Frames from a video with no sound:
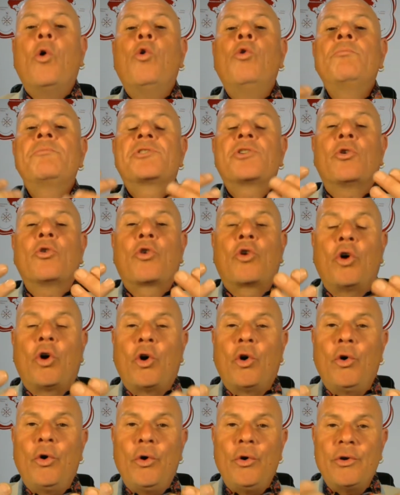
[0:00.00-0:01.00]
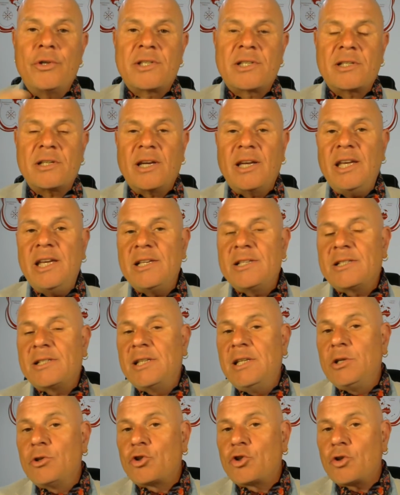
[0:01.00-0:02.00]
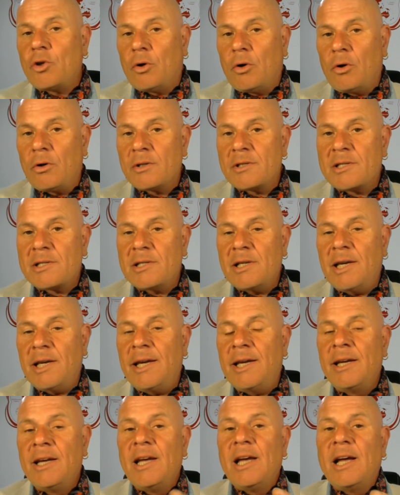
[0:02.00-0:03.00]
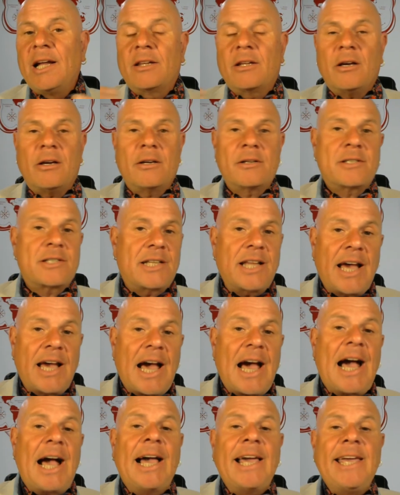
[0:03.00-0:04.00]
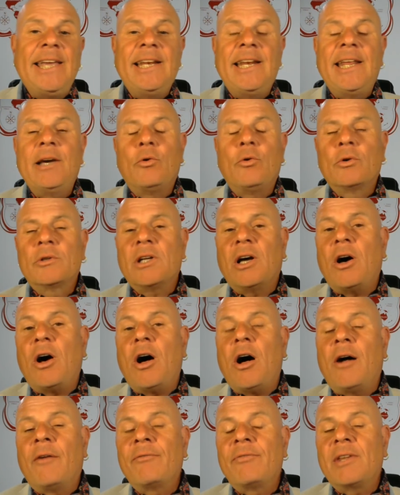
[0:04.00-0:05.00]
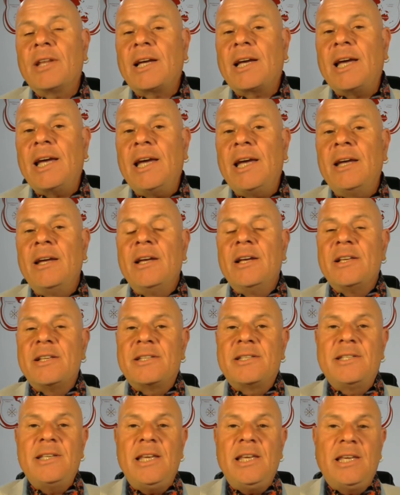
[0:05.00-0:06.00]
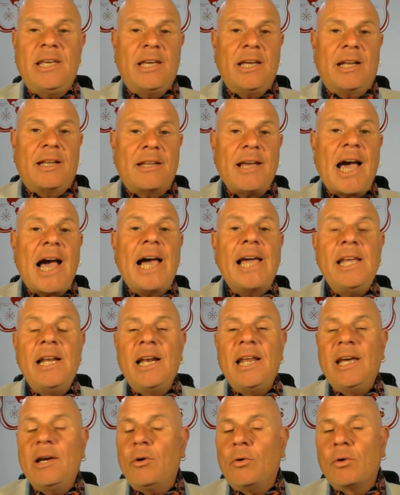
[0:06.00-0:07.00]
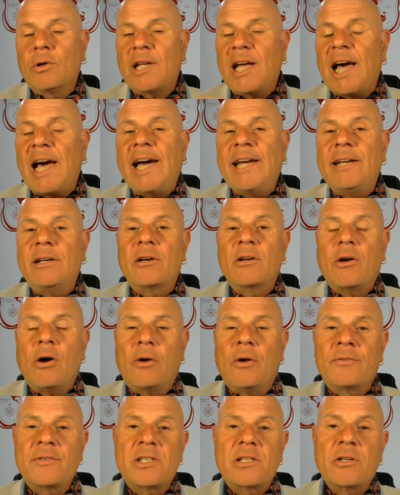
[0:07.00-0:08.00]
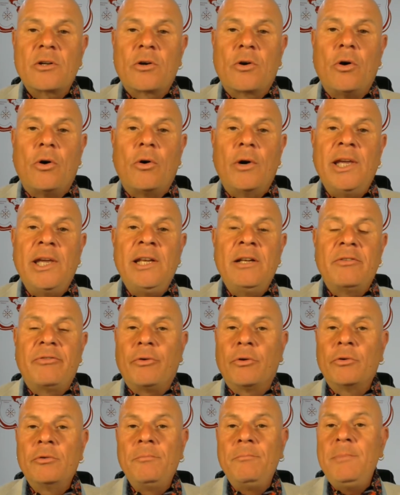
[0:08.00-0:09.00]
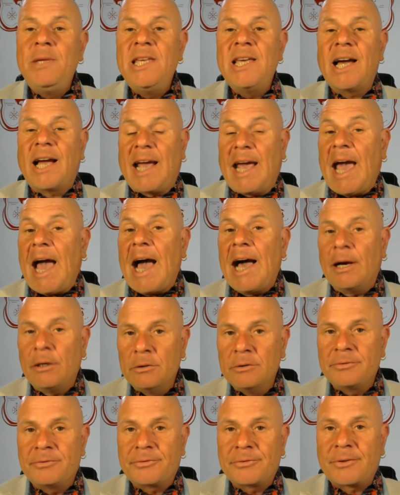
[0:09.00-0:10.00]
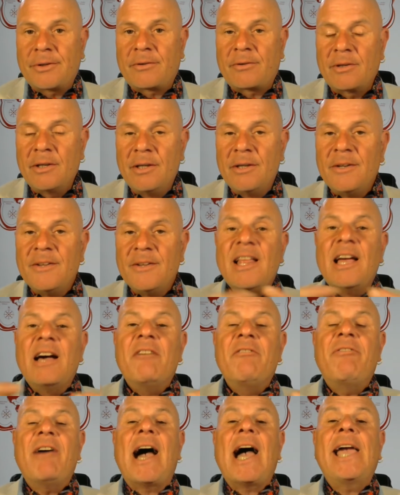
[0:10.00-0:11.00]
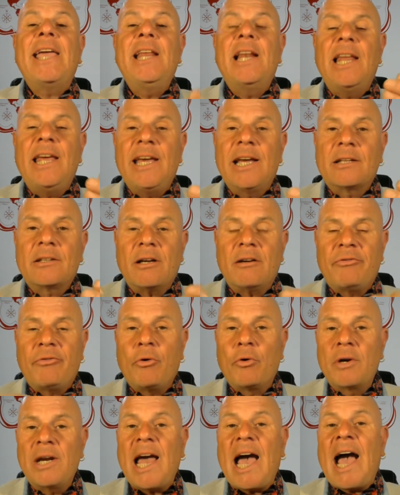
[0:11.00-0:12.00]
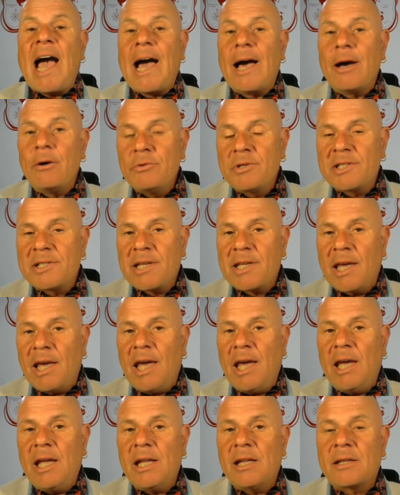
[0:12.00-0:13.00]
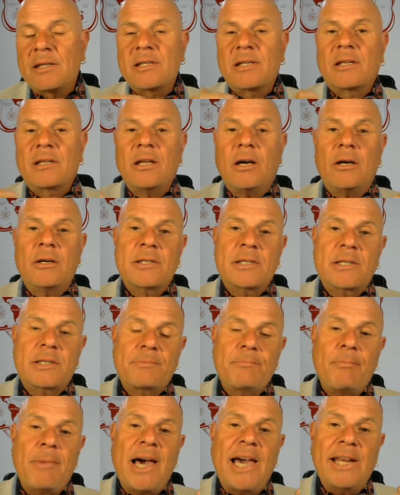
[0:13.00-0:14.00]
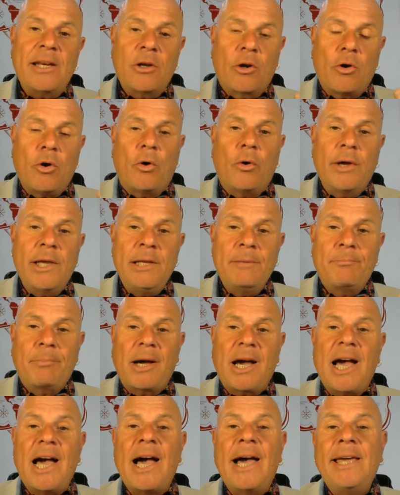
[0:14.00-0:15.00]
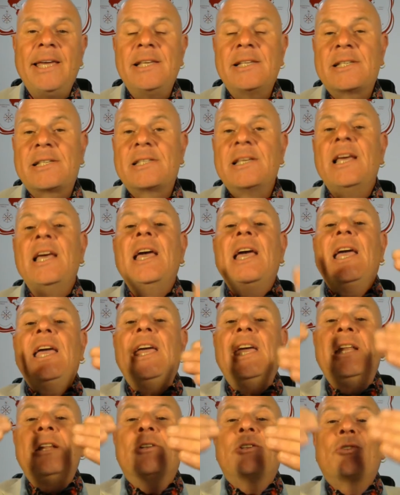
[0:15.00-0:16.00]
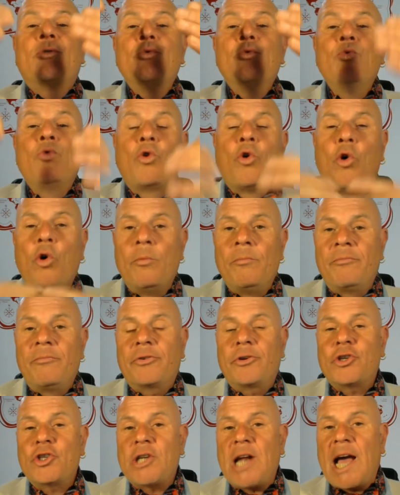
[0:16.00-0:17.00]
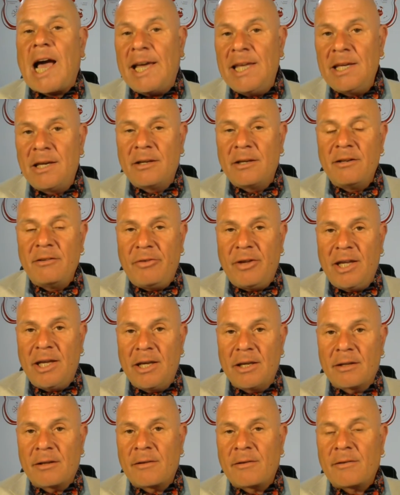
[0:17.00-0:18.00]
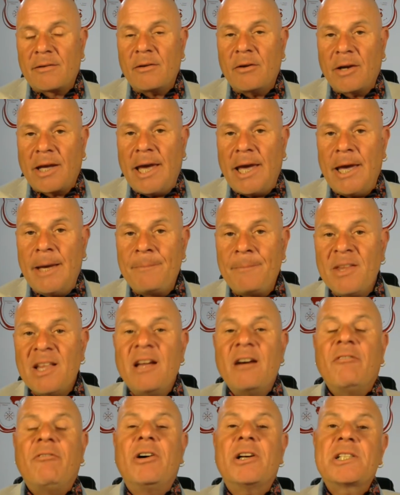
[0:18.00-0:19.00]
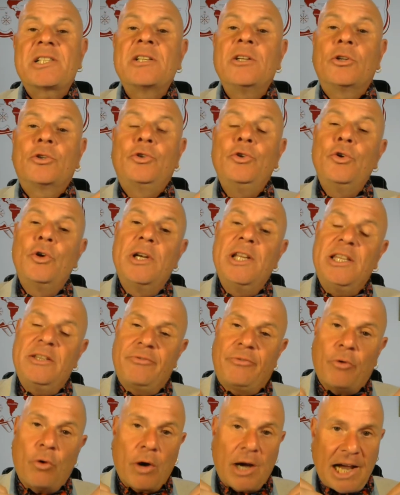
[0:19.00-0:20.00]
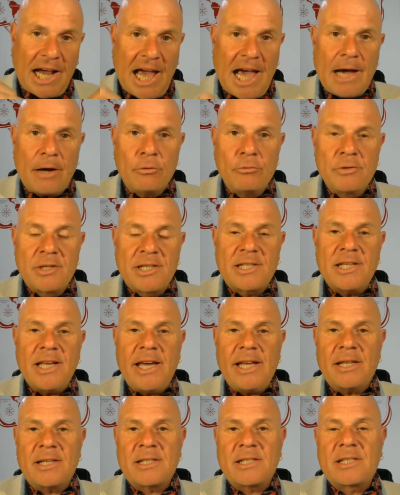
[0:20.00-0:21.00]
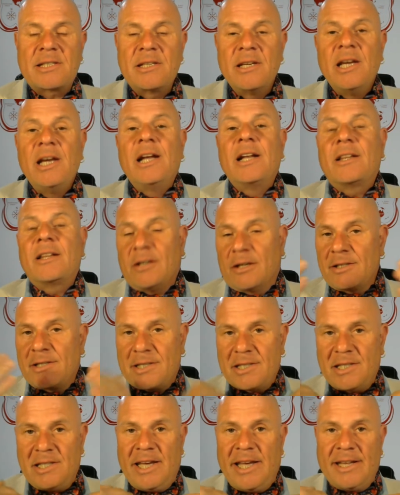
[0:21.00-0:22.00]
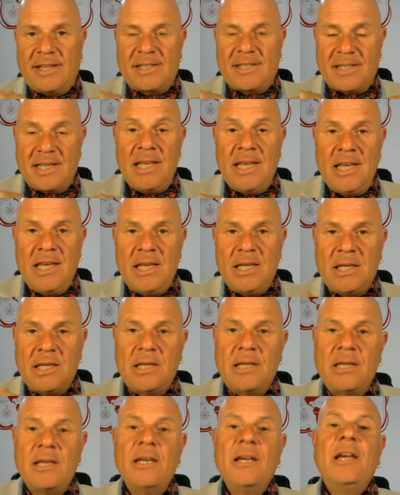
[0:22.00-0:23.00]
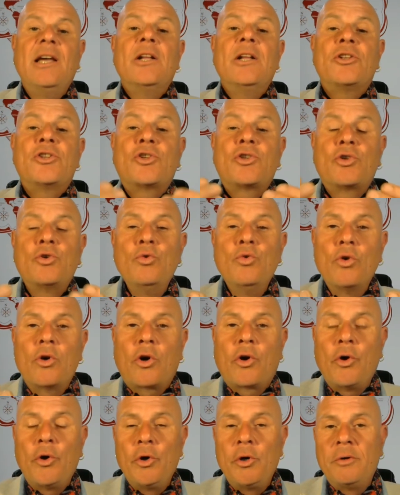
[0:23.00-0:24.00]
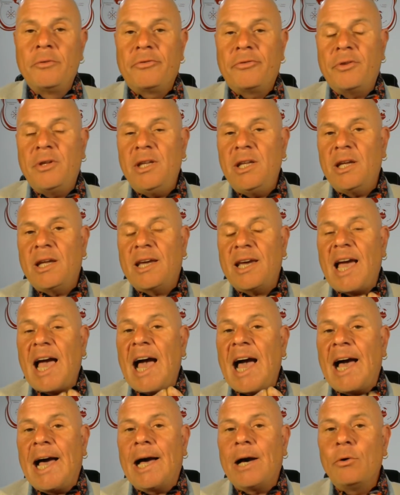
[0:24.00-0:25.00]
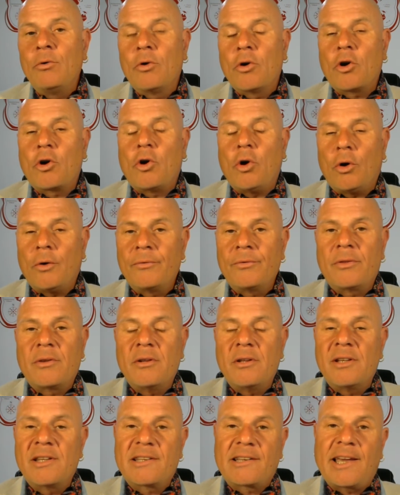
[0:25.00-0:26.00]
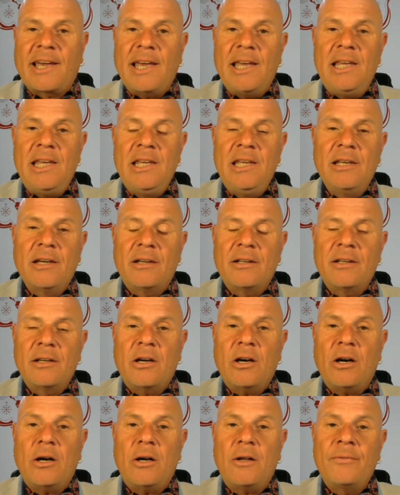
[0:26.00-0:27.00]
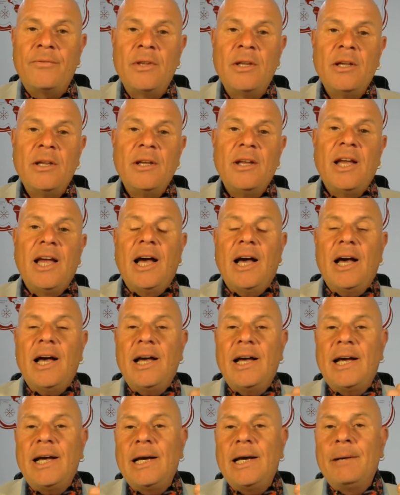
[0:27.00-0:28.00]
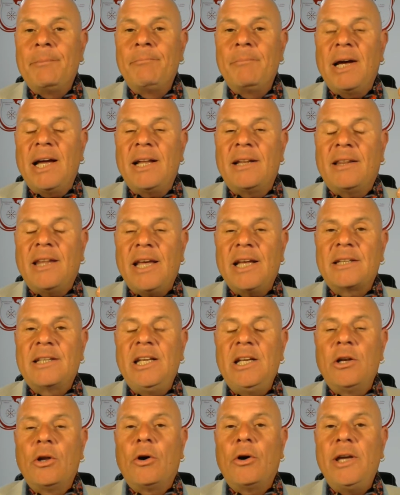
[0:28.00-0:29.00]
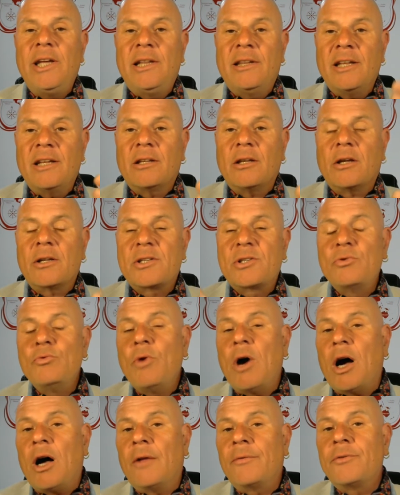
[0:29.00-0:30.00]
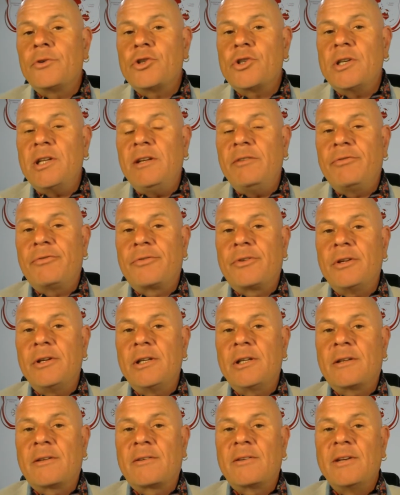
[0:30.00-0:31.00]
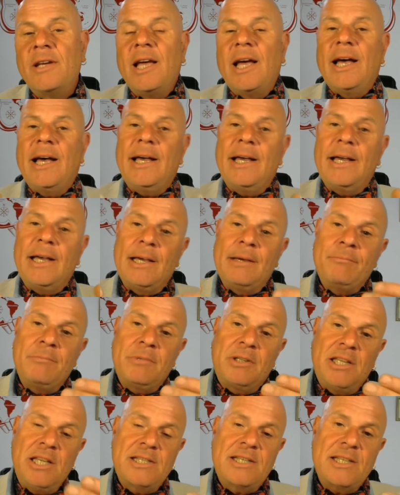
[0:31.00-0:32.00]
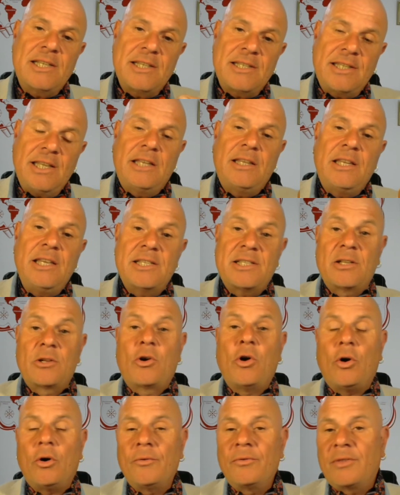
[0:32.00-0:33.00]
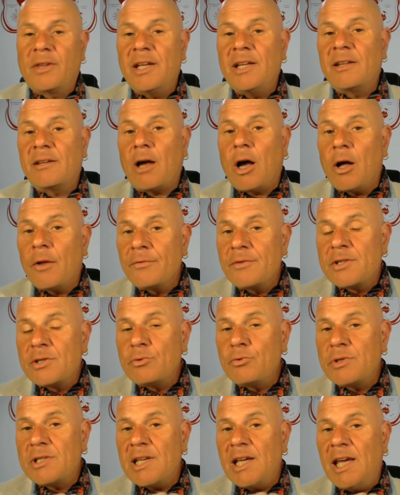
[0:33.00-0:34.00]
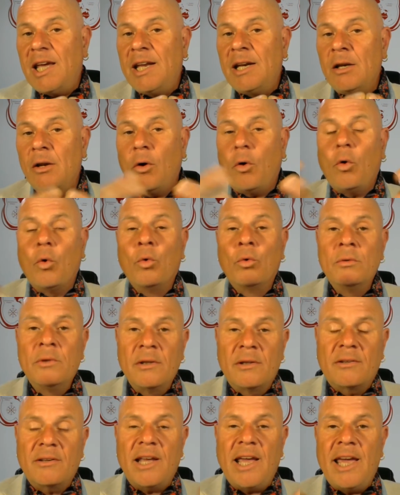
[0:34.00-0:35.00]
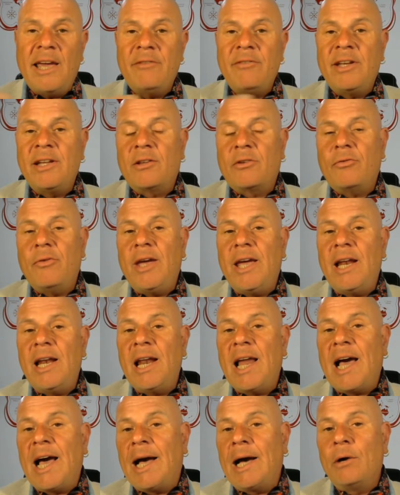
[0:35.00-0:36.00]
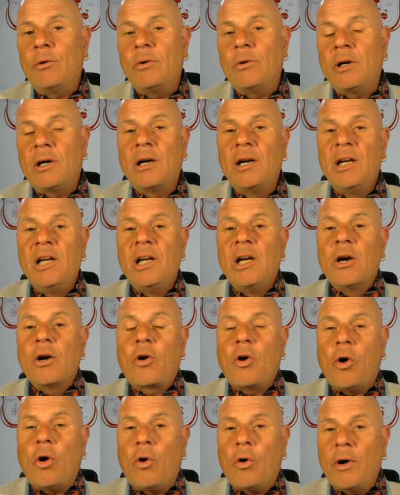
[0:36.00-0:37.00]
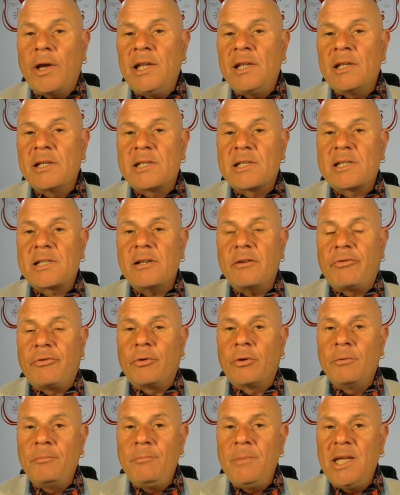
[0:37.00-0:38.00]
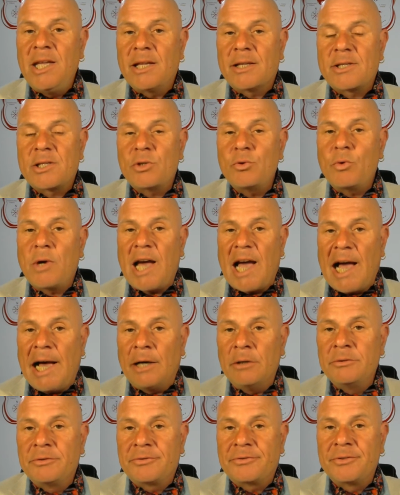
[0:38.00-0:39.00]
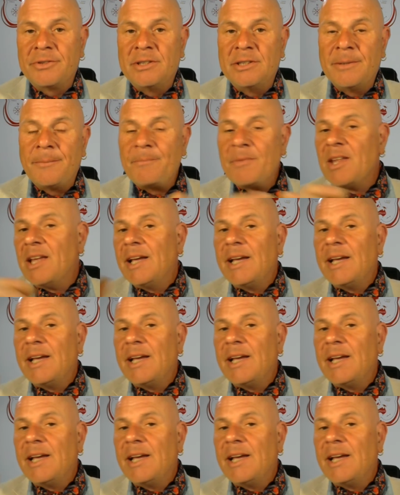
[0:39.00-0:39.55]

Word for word: umso größer ist die Chance, dass der eine oder andere sich Teile oder einen ganzen Coin von mir kauft weil er davon ausgeht, dass mein Coinpreis in Zukunft steigen wird. Okay? Was natürlich voraussetzt, dass jetzt ich zukünftig auch Content kreieren kann, ähm, der die Leute dazu anstiftet, ähm, dies, sich diesen Content anzusehen und eventuell auch Coins von mir zu kaufen.